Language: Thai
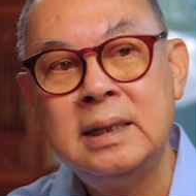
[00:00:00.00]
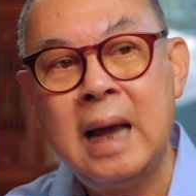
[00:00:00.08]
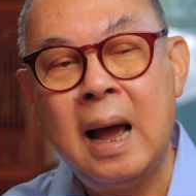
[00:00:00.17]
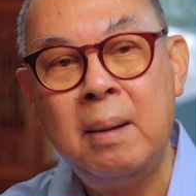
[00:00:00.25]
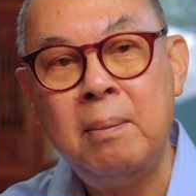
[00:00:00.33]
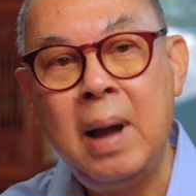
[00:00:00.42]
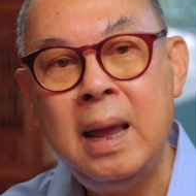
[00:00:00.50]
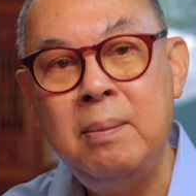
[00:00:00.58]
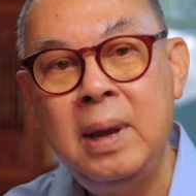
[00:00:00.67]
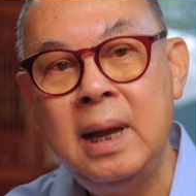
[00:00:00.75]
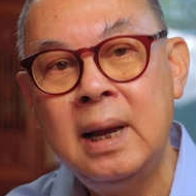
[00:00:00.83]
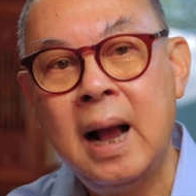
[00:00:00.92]
จะไม่
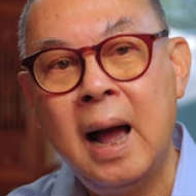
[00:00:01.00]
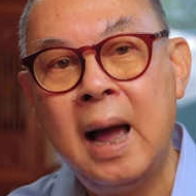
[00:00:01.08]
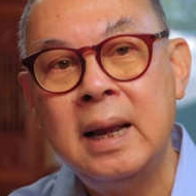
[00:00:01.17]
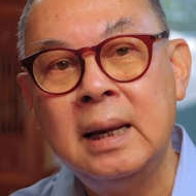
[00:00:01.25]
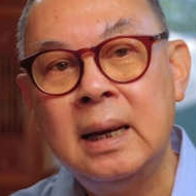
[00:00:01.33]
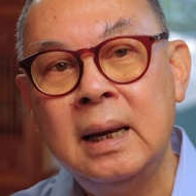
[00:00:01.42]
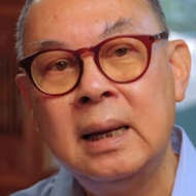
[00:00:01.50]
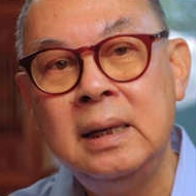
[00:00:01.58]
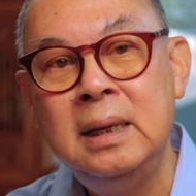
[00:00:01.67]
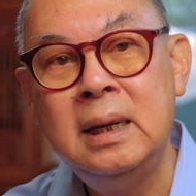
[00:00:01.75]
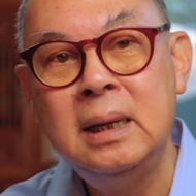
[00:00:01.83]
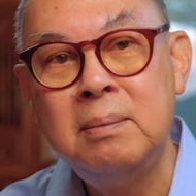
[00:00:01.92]
มีการ
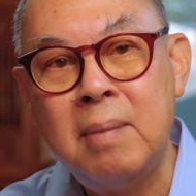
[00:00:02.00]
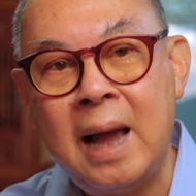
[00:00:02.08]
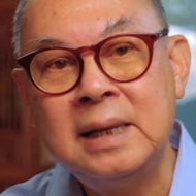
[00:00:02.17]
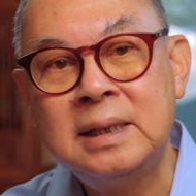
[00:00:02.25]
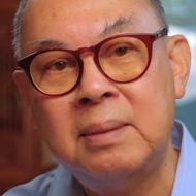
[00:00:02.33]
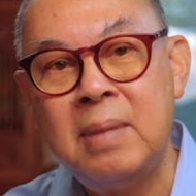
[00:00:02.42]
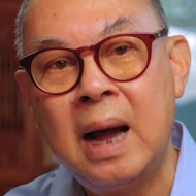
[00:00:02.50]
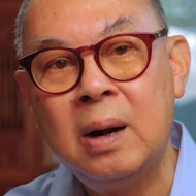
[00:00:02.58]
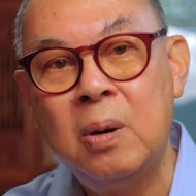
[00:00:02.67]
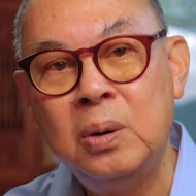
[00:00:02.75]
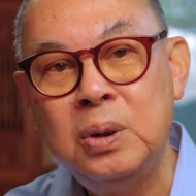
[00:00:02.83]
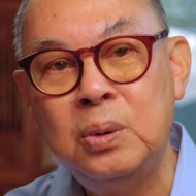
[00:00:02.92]
ยื่นใบสมัคร
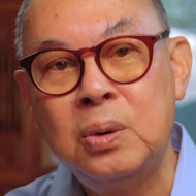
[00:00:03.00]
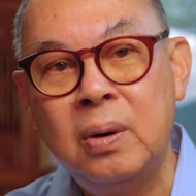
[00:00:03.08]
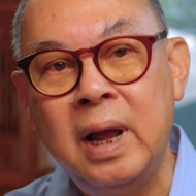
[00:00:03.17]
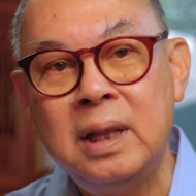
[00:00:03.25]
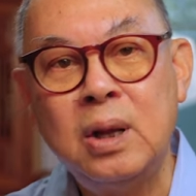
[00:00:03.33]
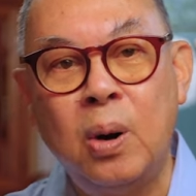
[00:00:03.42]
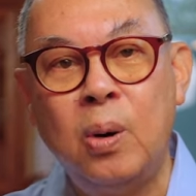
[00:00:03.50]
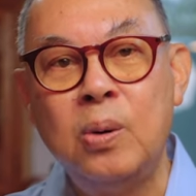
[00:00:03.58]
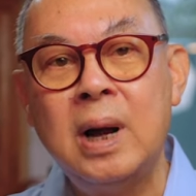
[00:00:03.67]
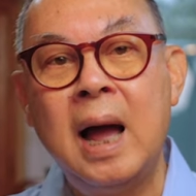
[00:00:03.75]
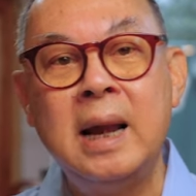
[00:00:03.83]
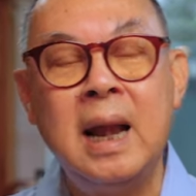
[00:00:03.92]
ของยูเครนต่ออง
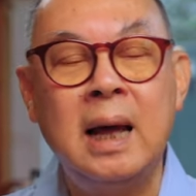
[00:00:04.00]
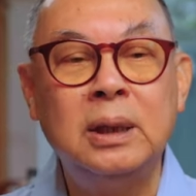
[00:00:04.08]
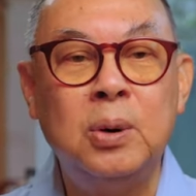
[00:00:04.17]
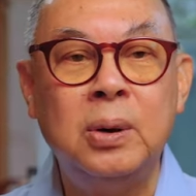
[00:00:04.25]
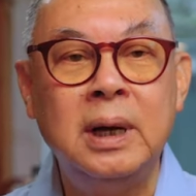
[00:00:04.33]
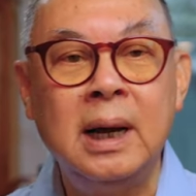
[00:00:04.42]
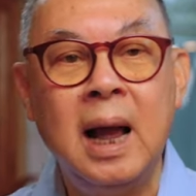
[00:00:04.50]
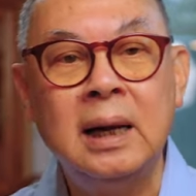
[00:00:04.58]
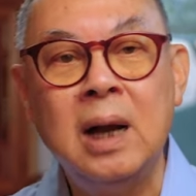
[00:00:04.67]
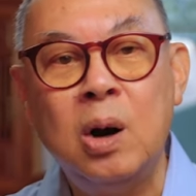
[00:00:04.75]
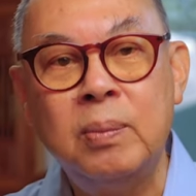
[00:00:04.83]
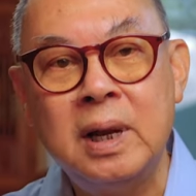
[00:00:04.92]
ค์การ นาโตในการ
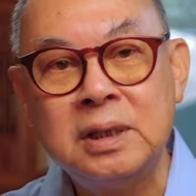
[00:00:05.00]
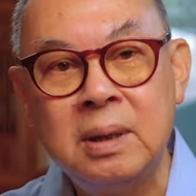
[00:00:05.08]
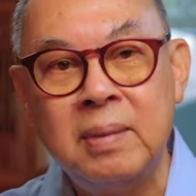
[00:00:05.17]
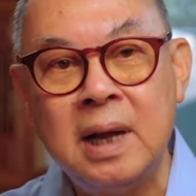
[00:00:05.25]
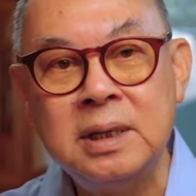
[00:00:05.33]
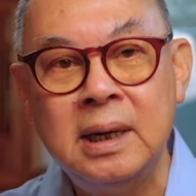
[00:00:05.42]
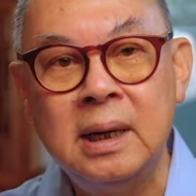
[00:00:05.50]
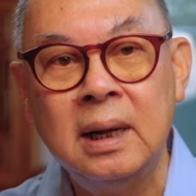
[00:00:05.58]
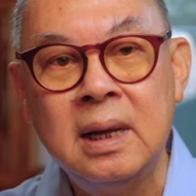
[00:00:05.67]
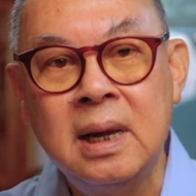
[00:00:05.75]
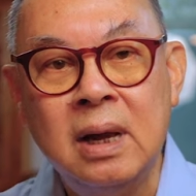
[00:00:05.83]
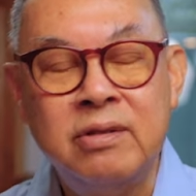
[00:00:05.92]
เข้าเป็นสมาชิก
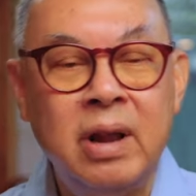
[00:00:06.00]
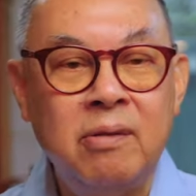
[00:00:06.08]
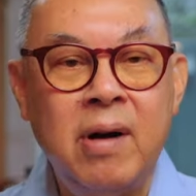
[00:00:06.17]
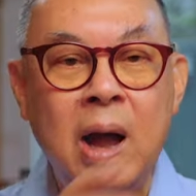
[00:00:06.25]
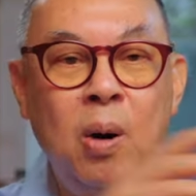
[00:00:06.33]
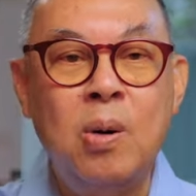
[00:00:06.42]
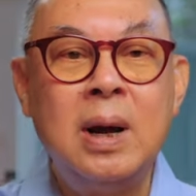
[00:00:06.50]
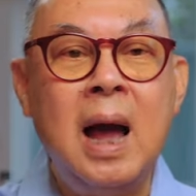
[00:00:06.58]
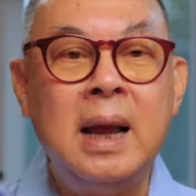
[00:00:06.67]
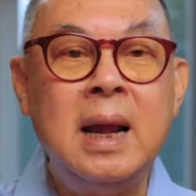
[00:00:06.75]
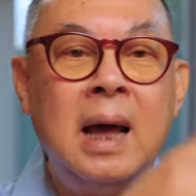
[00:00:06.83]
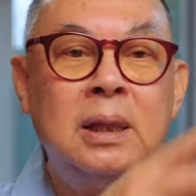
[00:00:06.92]
ทางฝ่ายองค์
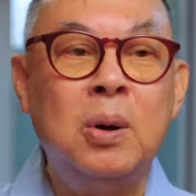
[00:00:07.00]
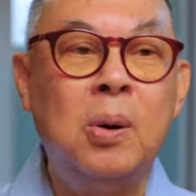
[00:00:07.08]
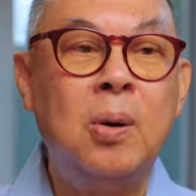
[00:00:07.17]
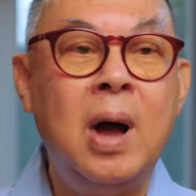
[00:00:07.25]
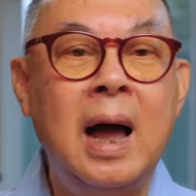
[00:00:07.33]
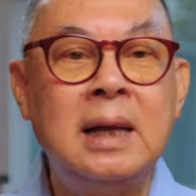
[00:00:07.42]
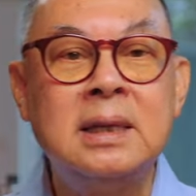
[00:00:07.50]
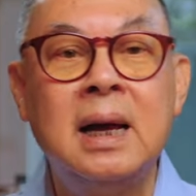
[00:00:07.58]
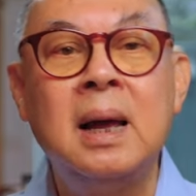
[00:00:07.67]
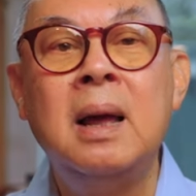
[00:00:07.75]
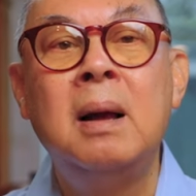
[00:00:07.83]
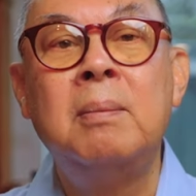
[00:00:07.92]
การ นาโตก็อาจ
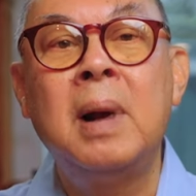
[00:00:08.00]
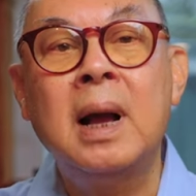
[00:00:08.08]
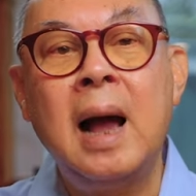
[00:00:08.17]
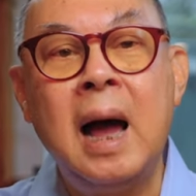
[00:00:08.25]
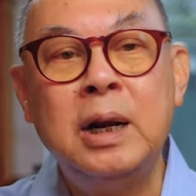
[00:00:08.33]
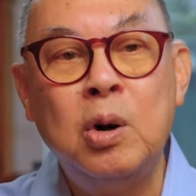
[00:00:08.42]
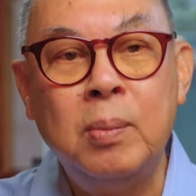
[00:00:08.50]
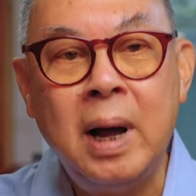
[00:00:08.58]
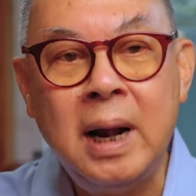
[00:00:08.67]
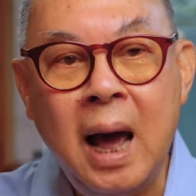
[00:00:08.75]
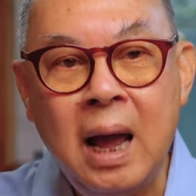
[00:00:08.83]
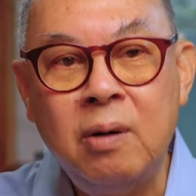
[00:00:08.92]
จะประกาศออก
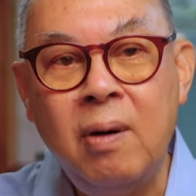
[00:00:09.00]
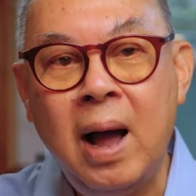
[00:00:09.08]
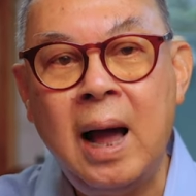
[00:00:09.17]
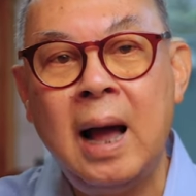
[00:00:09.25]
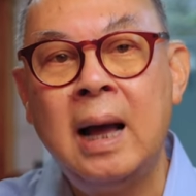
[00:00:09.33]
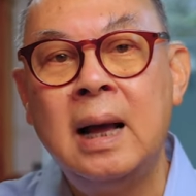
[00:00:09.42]
มาได้ว่า